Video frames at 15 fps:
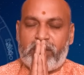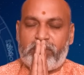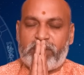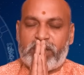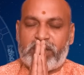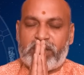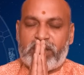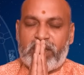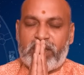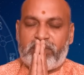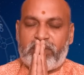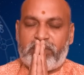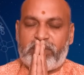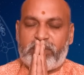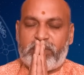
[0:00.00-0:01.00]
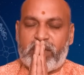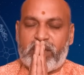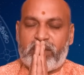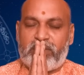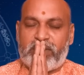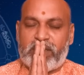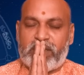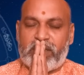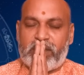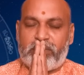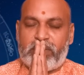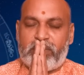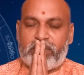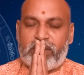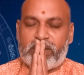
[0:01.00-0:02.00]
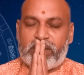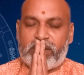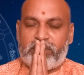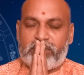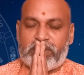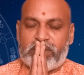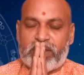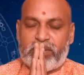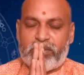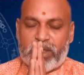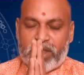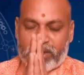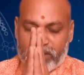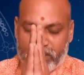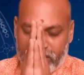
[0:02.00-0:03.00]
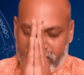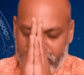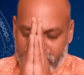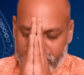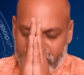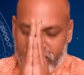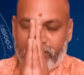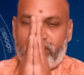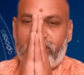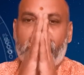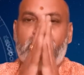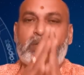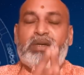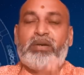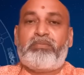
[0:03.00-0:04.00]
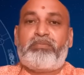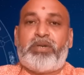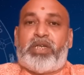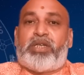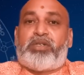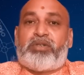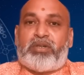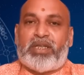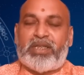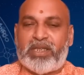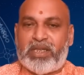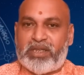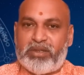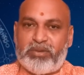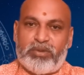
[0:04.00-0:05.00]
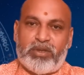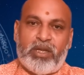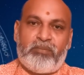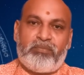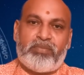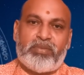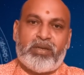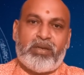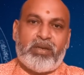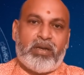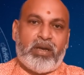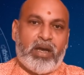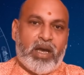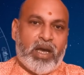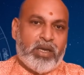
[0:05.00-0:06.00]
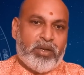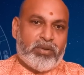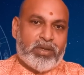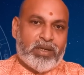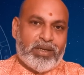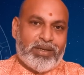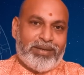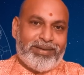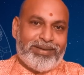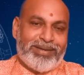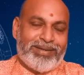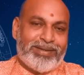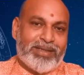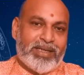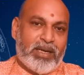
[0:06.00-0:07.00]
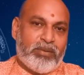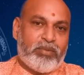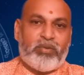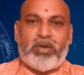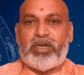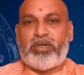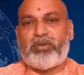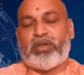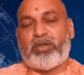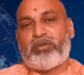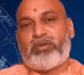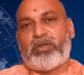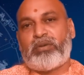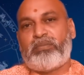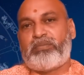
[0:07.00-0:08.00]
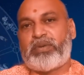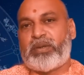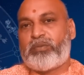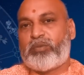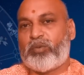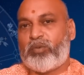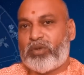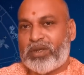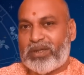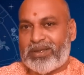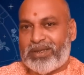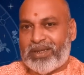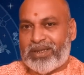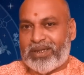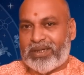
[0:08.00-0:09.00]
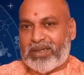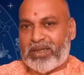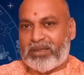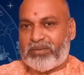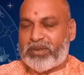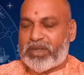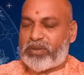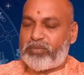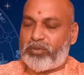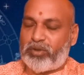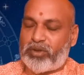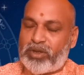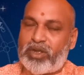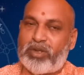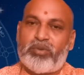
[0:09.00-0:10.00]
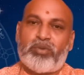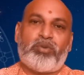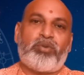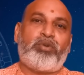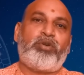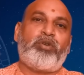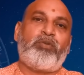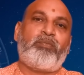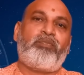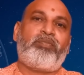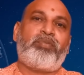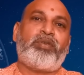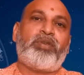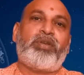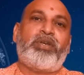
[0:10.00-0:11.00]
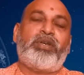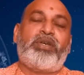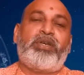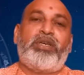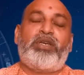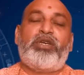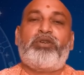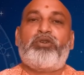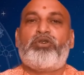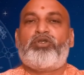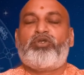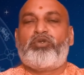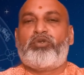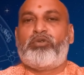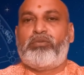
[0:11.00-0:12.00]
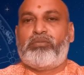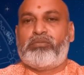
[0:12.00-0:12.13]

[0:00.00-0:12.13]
ఆమిత్యేవ విభావయే భవానీ శ్రీమాత్రే నమ ప్రేక్షకులందరికీ కూడా ఆ యొక్క లలిత అమ్మవారి యొక్క అనుగ్రహం పరిపూర్ణంగా కలగాలని మనస్ఫూర్తిగా కోరుకుంటూ ఈరోజు